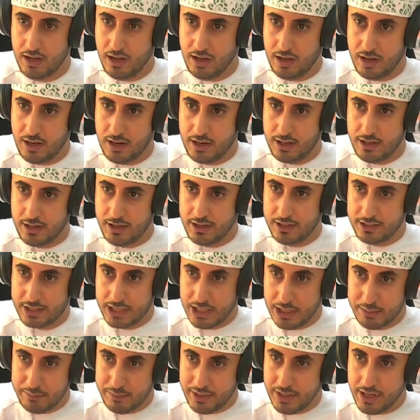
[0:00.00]

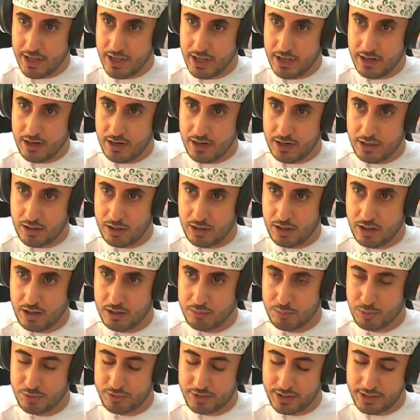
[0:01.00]
الكيمياء
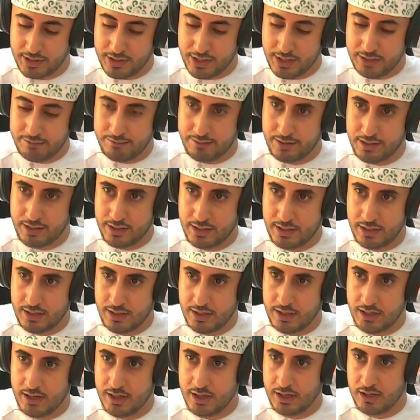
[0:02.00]
المصنعة في
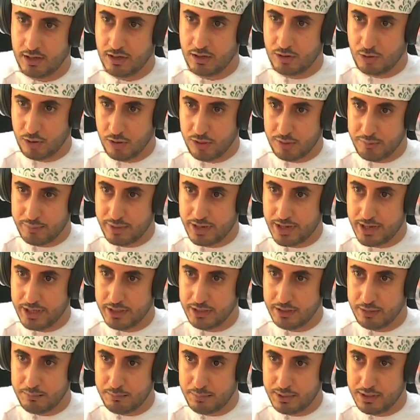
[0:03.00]
القضبان
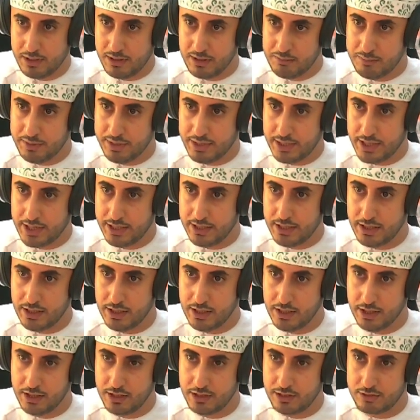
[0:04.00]
من البداية
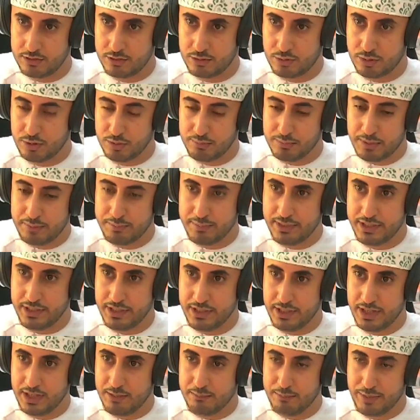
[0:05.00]
تكون
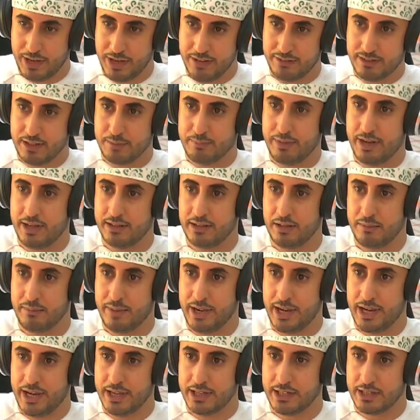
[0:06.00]
مبنية بحسب هذه
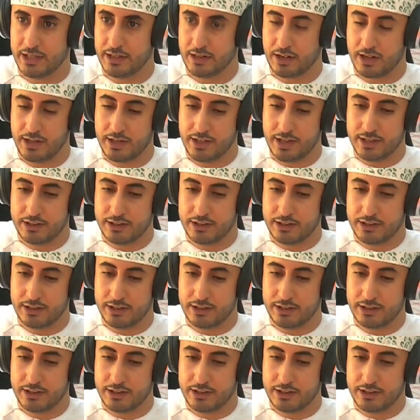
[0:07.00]
المعايير اللي